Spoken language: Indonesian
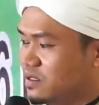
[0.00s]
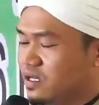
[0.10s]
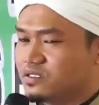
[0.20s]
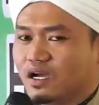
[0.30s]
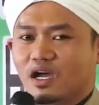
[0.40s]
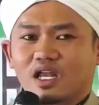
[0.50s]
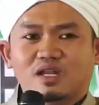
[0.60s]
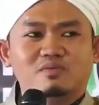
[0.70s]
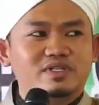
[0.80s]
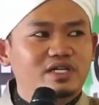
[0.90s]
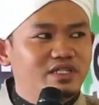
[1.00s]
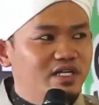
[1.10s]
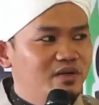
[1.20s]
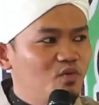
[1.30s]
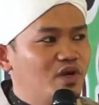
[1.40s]
kacangkalan ya
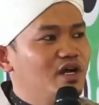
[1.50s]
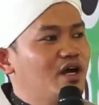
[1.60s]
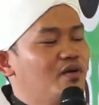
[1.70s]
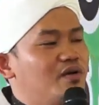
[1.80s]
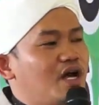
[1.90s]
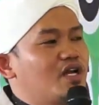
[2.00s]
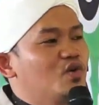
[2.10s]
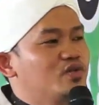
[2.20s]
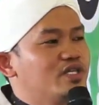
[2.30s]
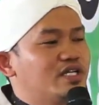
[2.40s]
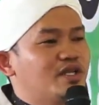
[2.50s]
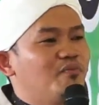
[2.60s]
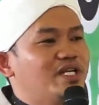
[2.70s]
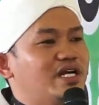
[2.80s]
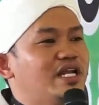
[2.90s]
terim orang anu jar
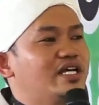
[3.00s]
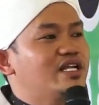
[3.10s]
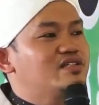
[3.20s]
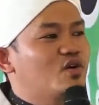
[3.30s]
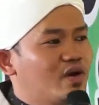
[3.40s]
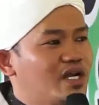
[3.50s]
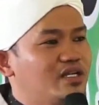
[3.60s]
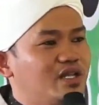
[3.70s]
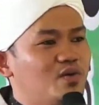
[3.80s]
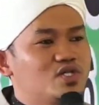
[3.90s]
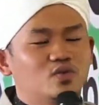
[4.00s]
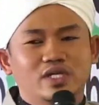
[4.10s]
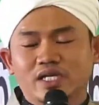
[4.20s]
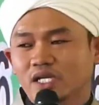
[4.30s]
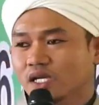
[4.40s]
tempat kelahiran seorang
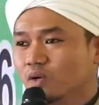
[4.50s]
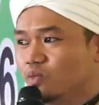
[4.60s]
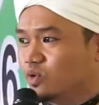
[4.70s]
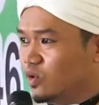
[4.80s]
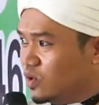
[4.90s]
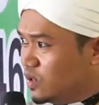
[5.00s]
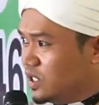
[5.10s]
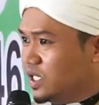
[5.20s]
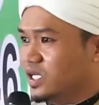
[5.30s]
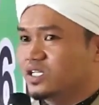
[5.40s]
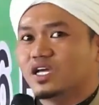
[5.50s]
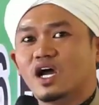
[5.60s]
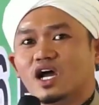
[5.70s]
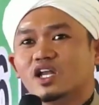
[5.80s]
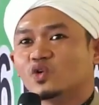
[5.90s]
ditawasuli mun ulun ne
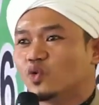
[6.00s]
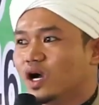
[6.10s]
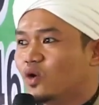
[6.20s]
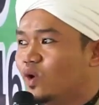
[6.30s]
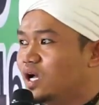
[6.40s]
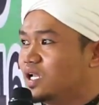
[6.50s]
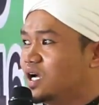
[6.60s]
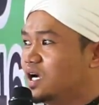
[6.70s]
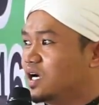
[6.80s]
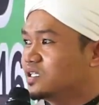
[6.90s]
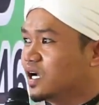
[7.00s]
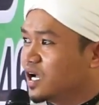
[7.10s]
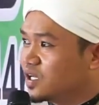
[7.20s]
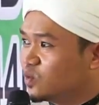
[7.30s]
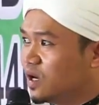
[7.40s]
ya kalua wahlaha ya
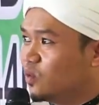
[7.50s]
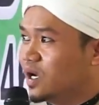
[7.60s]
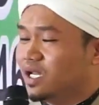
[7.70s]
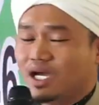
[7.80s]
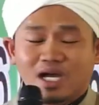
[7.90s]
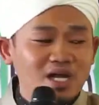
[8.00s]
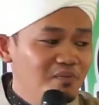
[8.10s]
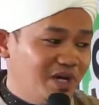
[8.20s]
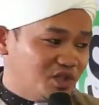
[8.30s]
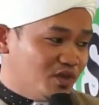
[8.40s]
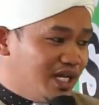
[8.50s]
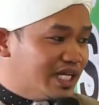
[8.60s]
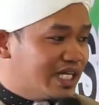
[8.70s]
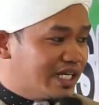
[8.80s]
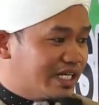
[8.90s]
kalua wahlaha
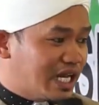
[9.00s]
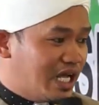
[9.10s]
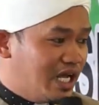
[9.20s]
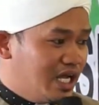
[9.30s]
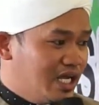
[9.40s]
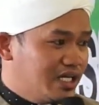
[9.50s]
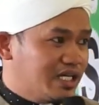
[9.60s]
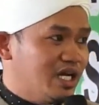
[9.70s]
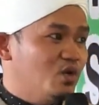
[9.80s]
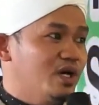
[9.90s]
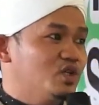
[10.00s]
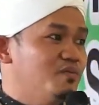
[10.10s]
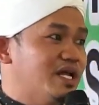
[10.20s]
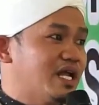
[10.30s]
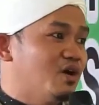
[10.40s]
patutlah kira-kira di kalua
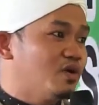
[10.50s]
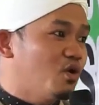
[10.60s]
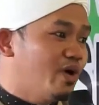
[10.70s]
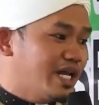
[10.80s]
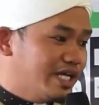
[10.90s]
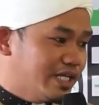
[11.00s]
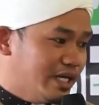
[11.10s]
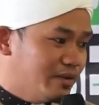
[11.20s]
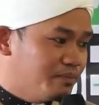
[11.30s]
tuh mana orang walinya